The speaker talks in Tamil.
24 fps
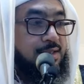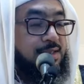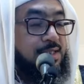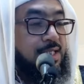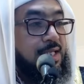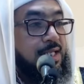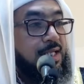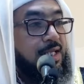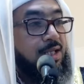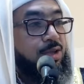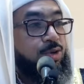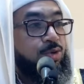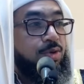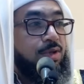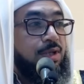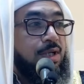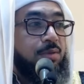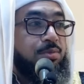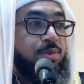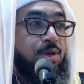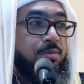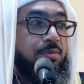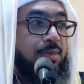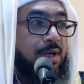சீரத்து
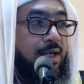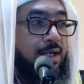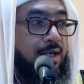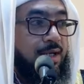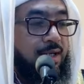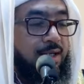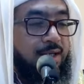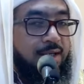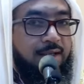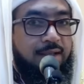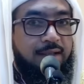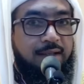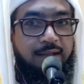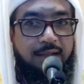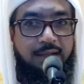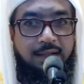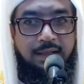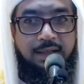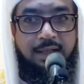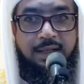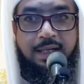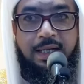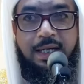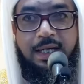நபி மாநாடு
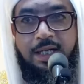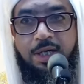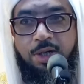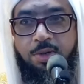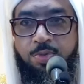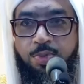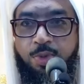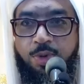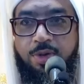என்று